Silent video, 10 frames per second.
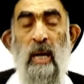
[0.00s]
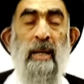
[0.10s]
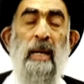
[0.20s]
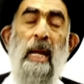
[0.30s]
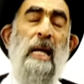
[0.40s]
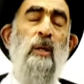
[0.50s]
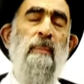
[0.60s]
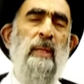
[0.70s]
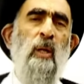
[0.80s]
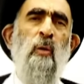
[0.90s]
أنا لا
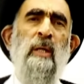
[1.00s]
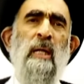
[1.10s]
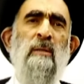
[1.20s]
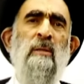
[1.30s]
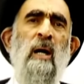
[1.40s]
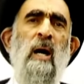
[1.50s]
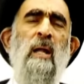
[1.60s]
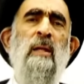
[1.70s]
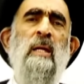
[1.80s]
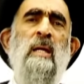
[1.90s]
يمكنني
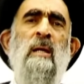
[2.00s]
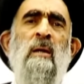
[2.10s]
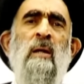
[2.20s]
التغاضي